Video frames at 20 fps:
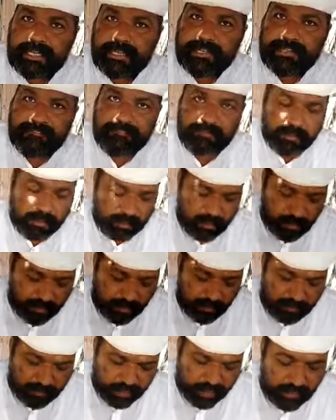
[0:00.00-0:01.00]
काटे
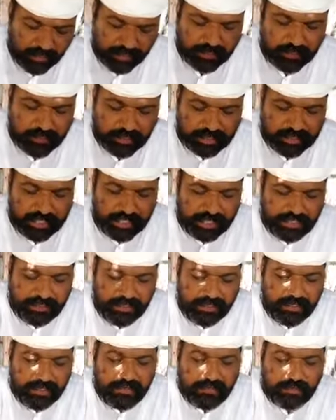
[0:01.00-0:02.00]
और बिलोड़े को घी है
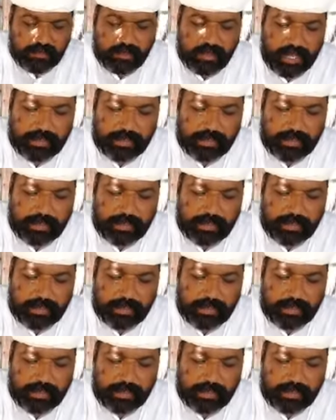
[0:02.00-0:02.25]
वो